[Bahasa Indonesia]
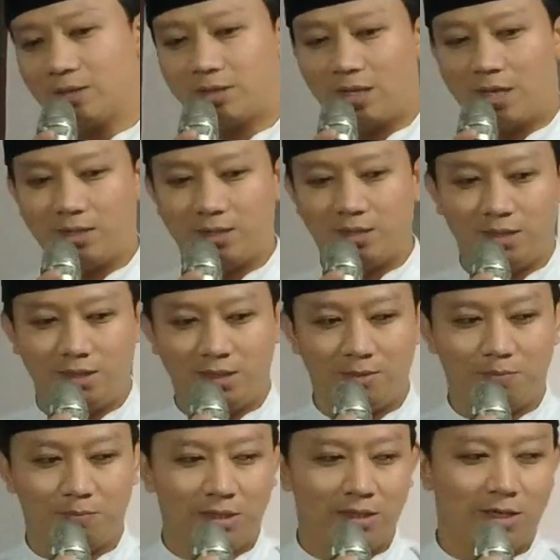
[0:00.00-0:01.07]
saat
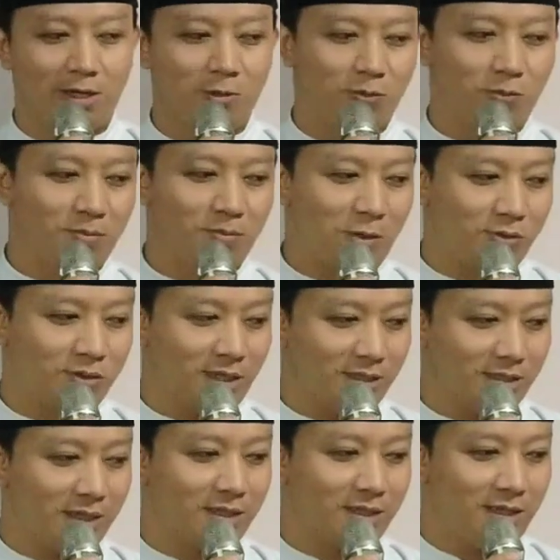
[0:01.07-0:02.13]
ini beliau baru
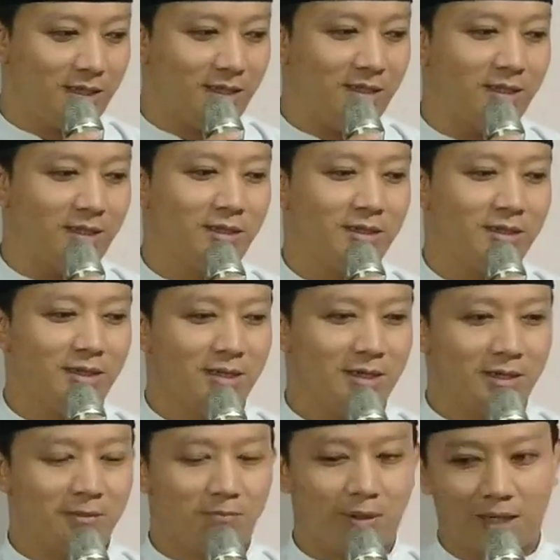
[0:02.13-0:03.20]
saja tadi
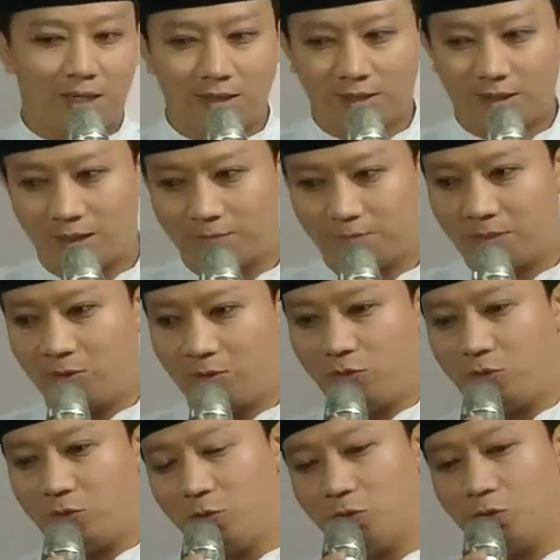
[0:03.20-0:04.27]
berangkat
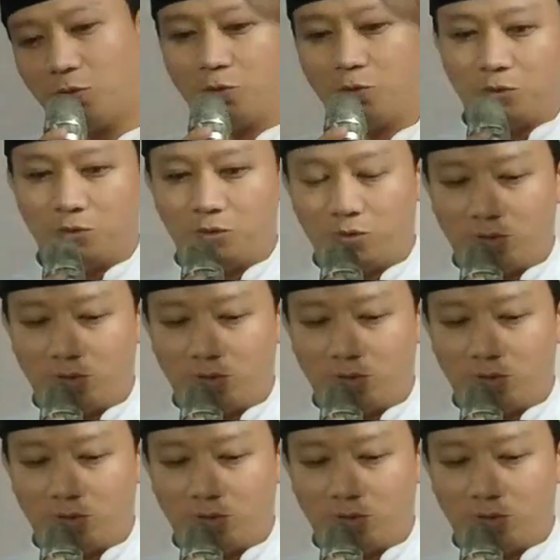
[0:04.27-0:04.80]
menuju